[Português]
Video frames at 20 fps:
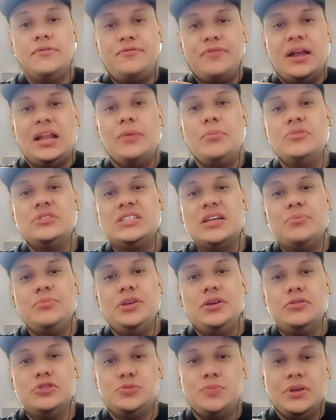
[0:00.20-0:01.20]
Fala meus
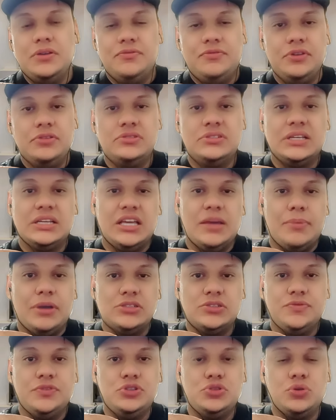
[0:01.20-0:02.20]
amigos, bem-vindos aqui a
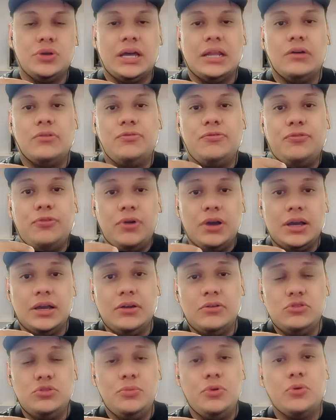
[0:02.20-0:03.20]
mais um vídeo do canal
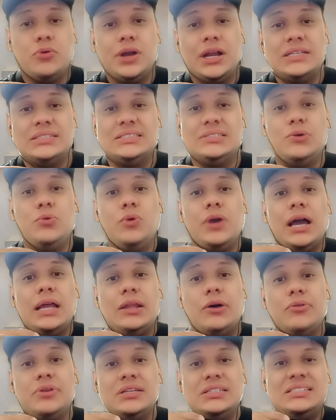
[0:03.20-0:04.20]
Fogão do Meu Coração, um
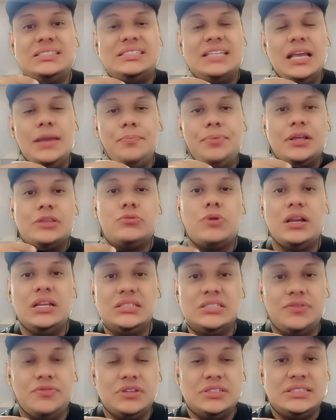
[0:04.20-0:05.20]
canal que sempre
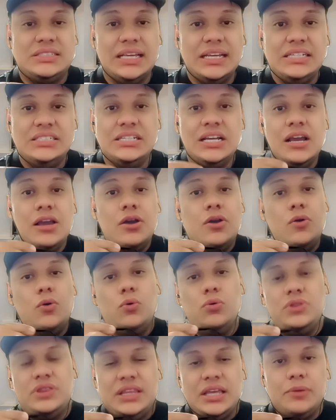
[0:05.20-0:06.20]
atualiza vocês
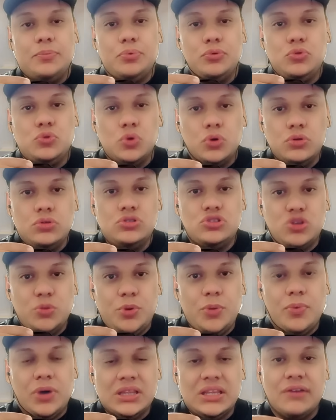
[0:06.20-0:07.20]
o tempo todo
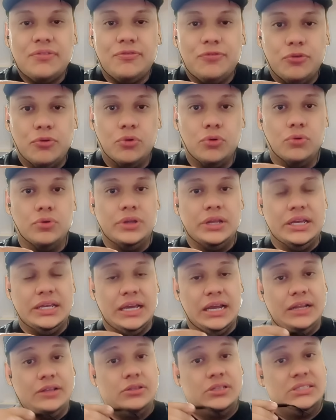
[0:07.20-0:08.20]
sobre Botafogo, né?
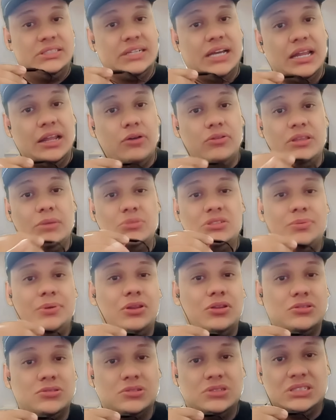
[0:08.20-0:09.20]
E além desse canal, temos
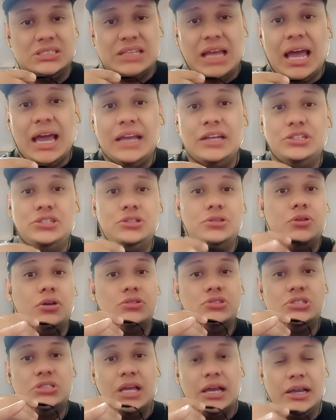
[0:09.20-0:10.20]
também nosso site,
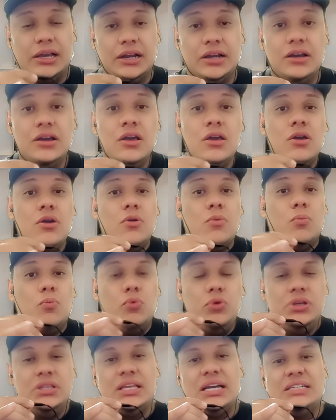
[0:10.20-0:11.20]
nosso Instagram,
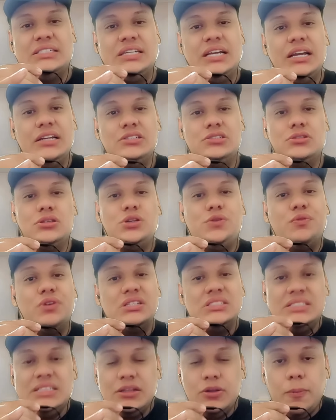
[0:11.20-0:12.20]
muitas redes onde
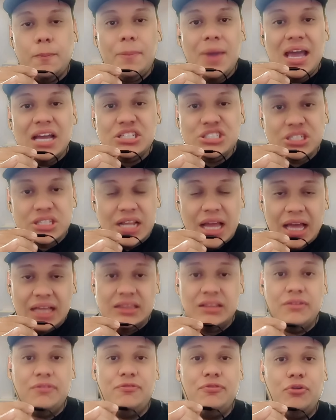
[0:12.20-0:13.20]
você não perde
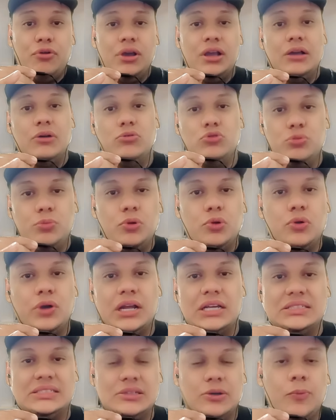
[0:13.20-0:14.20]
nada. Fogão do Meu
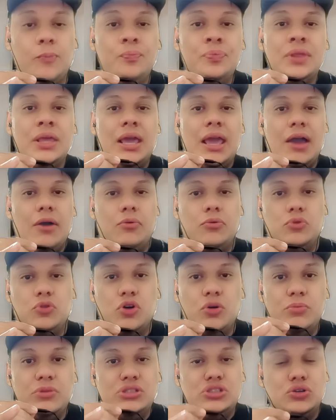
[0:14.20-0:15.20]
Coração é o
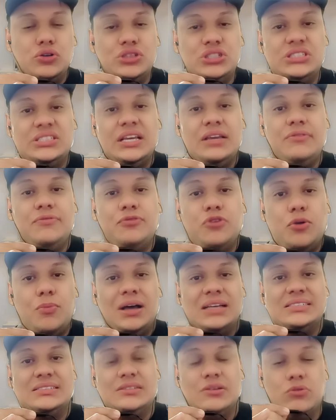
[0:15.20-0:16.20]
nome de onde tem
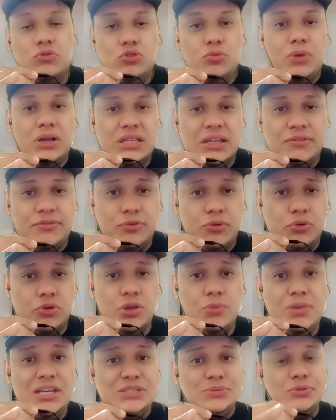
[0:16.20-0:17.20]
informação do
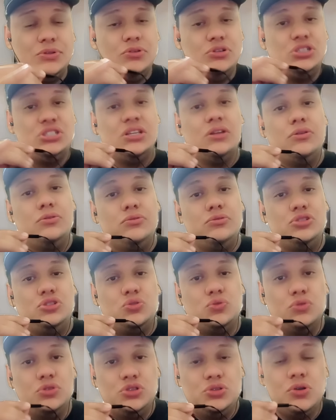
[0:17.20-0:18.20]
Botafogo. E mesmo não estando no
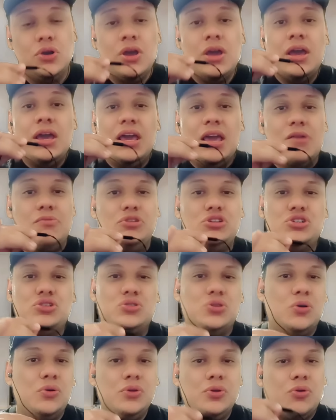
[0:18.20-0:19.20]
estúdio, eu
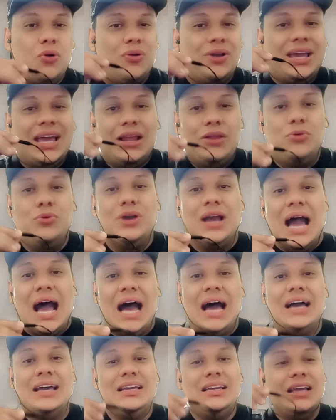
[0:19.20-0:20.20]
estou em qualquer
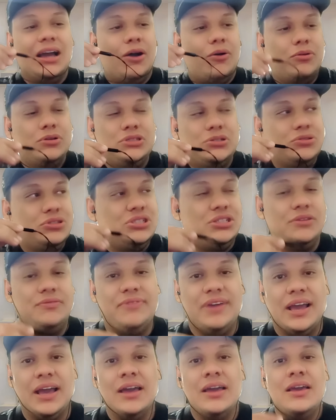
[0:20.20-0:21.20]
lugar e aonde eu
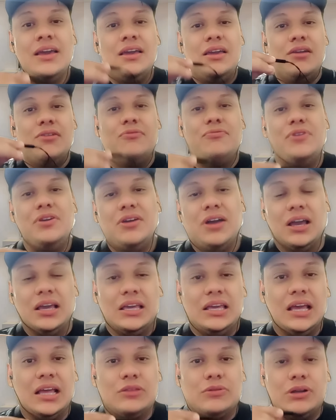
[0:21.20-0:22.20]
estiver, eu venho
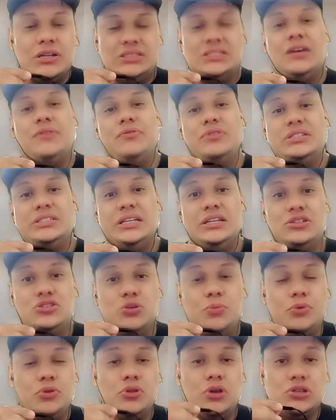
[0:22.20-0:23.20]
aqui atualizar vocês
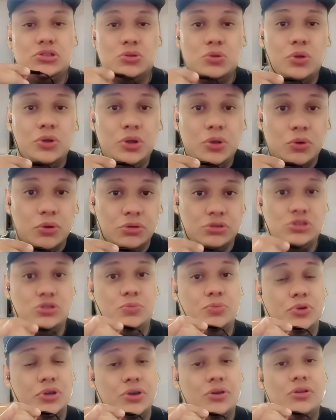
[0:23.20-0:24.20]
sobre o nosso
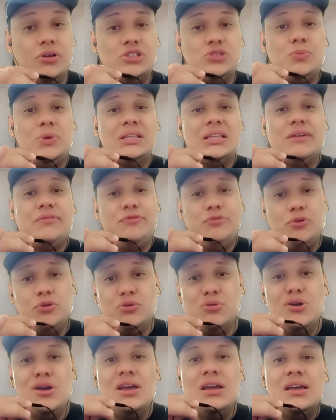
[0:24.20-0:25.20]
glorioso, porque o nosso
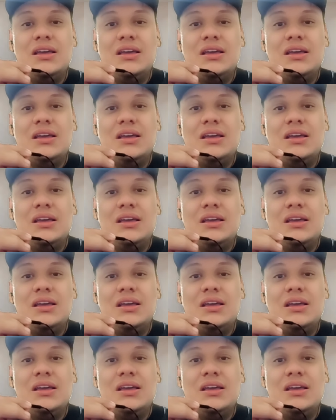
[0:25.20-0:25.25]
Botafogo